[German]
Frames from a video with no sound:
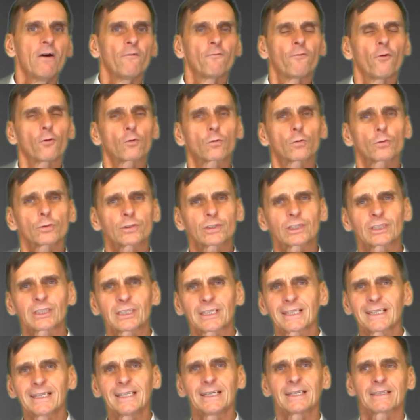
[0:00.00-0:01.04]

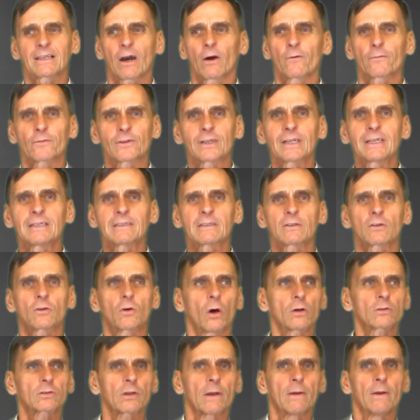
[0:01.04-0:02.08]
fokussiert auf diesen
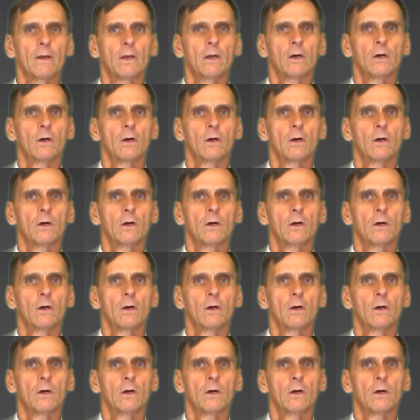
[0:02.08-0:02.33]
Gott.